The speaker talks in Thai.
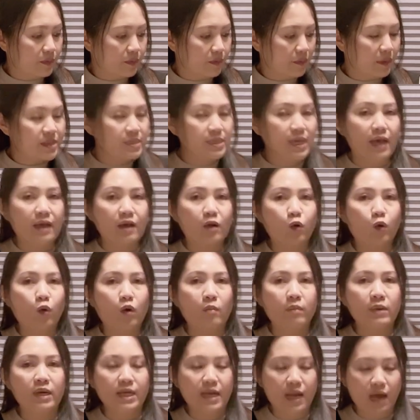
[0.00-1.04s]
ไม่ทรายกลัว
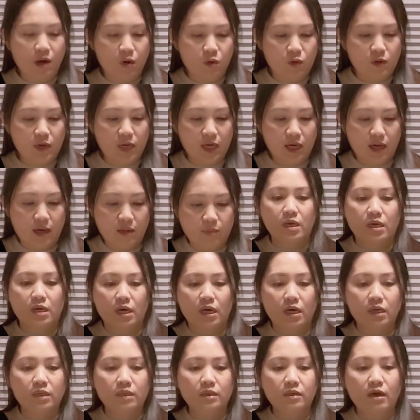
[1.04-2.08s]
มันเน่านะคะ
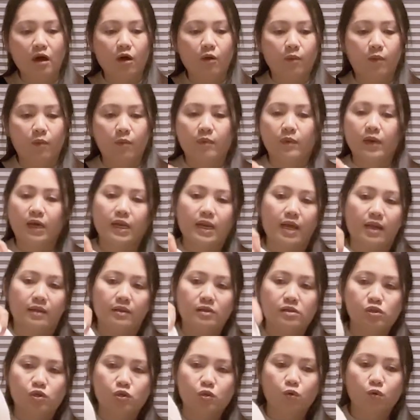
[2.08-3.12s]
ก็คือเอากระดาษทิ
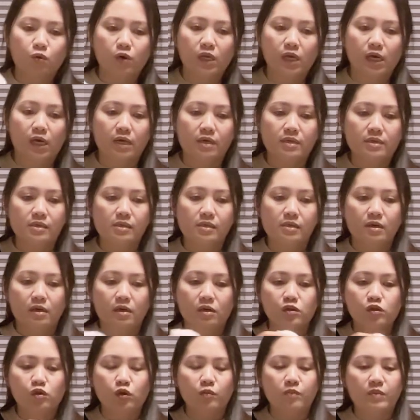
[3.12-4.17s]
ชชู่เนี่ยคะ่ะ
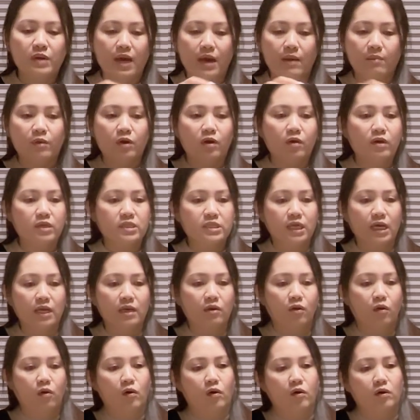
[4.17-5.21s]
ชุบน้ำแล้วก็เช็ด
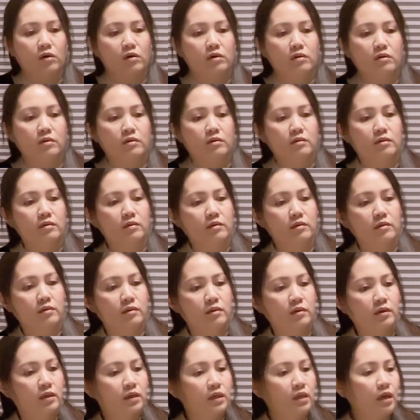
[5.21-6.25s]
ออก
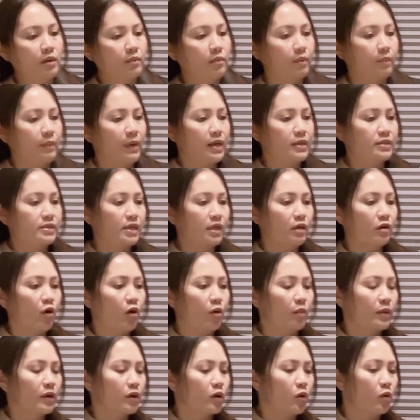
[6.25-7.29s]
อย่างป๊าป๊าเช็ดออก
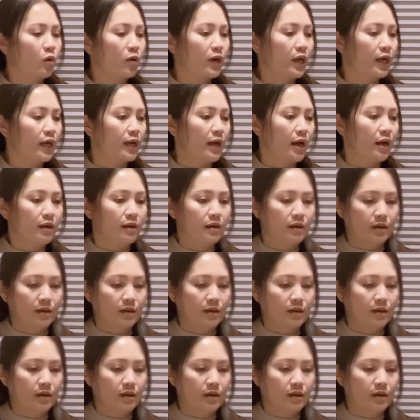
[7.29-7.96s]
มันก็โอเคนะ